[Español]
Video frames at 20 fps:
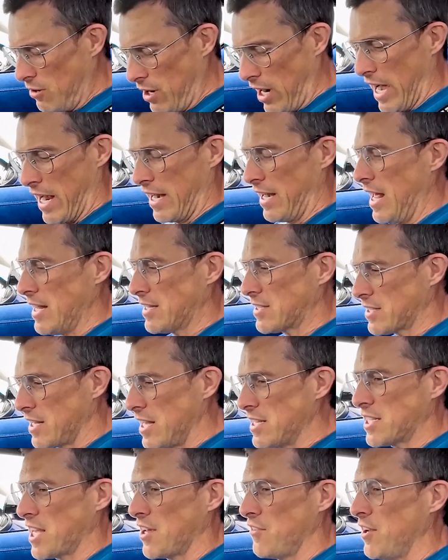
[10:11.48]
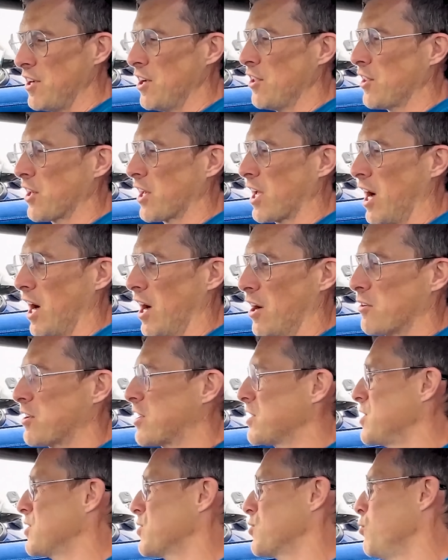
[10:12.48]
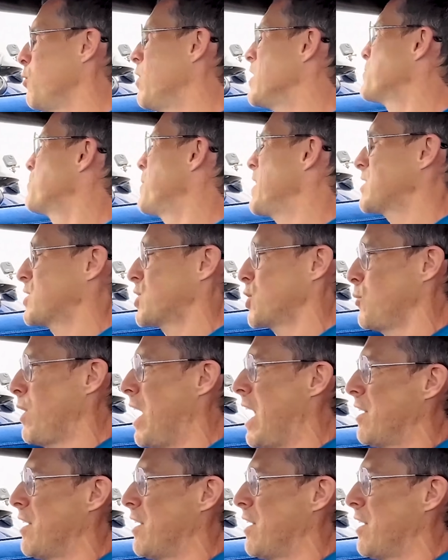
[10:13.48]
bien, hagámoslo otra vez, porque siempre es dos de